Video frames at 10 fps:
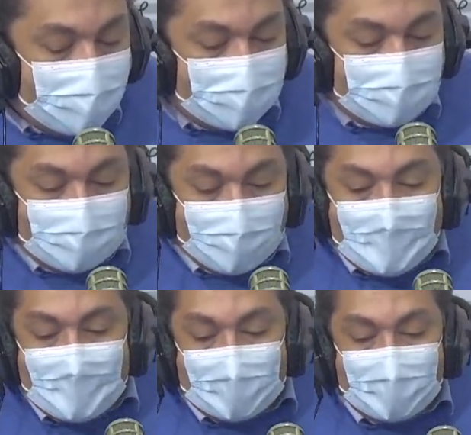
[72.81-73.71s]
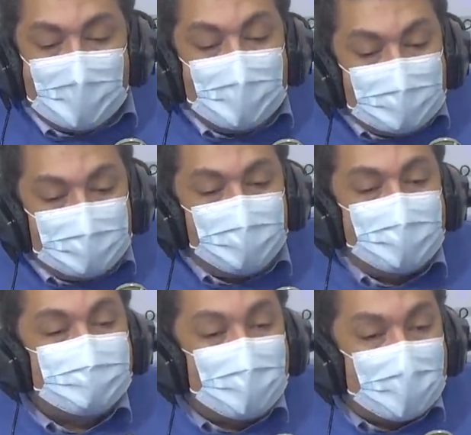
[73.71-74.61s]
عكاشه هي الانترفاس
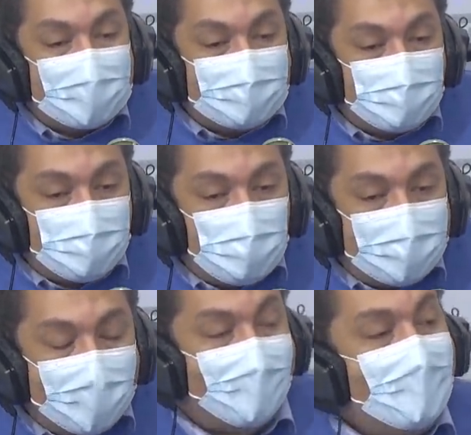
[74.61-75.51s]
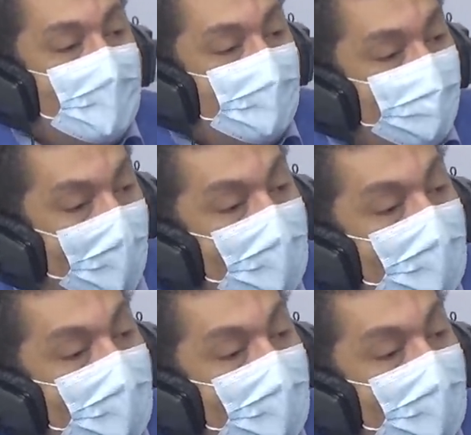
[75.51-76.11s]
نتاع رئيس الجمهوريه مع